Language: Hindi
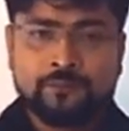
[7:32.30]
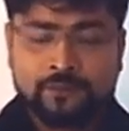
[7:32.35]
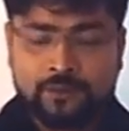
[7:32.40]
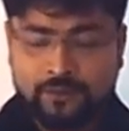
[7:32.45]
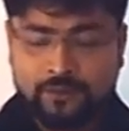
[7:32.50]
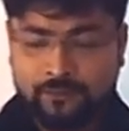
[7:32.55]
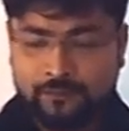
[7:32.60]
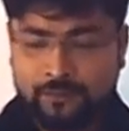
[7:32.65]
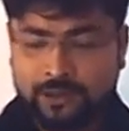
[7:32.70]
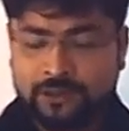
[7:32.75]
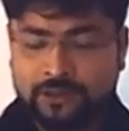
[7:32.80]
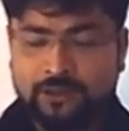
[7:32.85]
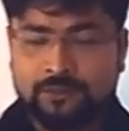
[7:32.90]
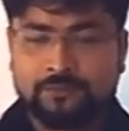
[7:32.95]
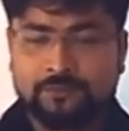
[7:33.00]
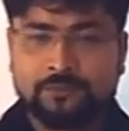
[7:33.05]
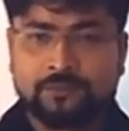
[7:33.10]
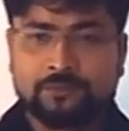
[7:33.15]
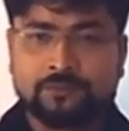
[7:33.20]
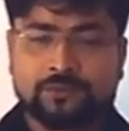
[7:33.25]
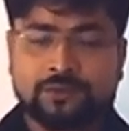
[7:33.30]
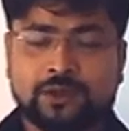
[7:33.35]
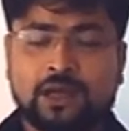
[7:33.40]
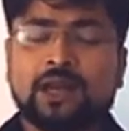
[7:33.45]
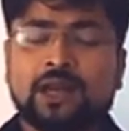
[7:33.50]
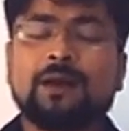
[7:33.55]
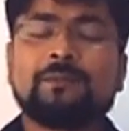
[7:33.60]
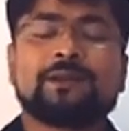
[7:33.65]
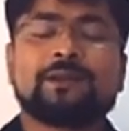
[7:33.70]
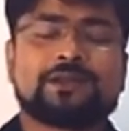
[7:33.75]
मतलब
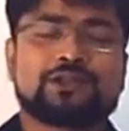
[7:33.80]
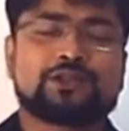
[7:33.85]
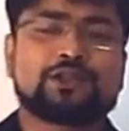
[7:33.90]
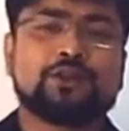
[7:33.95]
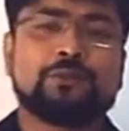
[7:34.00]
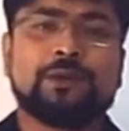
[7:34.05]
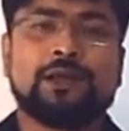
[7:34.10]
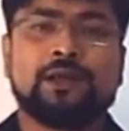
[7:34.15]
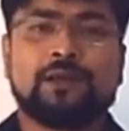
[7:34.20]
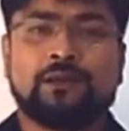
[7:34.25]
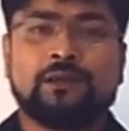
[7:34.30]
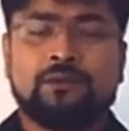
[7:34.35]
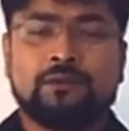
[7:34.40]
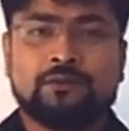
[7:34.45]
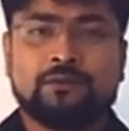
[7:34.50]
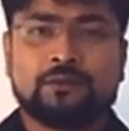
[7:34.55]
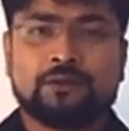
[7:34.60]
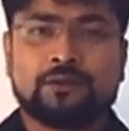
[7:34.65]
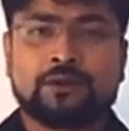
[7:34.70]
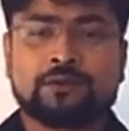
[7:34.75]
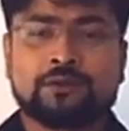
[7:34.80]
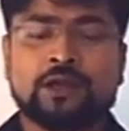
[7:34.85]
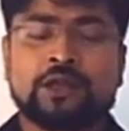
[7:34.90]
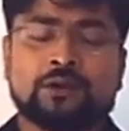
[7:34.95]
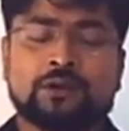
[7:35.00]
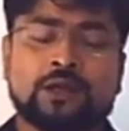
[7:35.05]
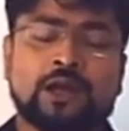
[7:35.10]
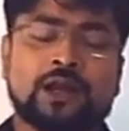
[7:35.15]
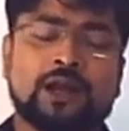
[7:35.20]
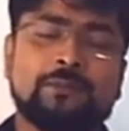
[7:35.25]
खराब रास्तों में
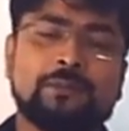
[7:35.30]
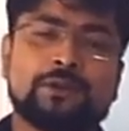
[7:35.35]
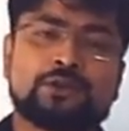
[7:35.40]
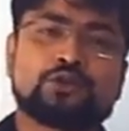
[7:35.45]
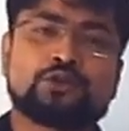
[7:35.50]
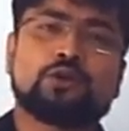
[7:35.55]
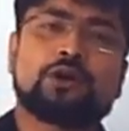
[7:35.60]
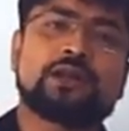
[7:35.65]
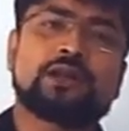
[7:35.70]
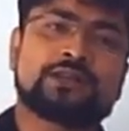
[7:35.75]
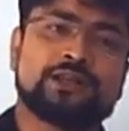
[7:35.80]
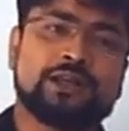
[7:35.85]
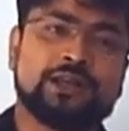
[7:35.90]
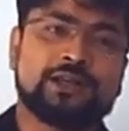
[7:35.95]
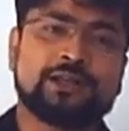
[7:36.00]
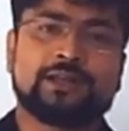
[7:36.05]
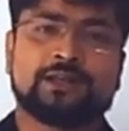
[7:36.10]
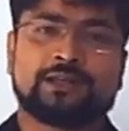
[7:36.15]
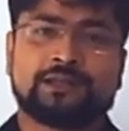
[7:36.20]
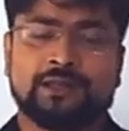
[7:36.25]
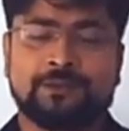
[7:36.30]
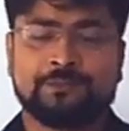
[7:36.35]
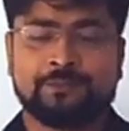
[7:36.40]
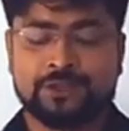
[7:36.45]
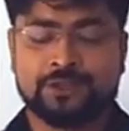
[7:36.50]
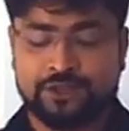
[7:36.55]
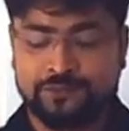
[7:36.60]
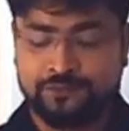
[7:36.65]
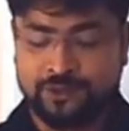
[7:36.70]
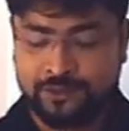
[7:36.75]
खराब रास्तों का चयन करते हैं
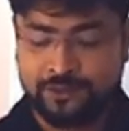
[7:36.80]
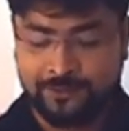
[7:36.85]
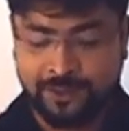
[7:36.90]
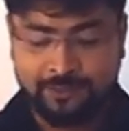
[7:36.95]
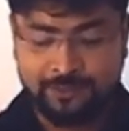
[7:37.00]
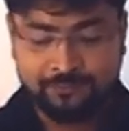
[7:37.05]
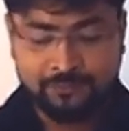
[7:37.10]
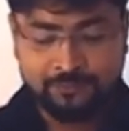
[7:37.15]
अपने जीवन में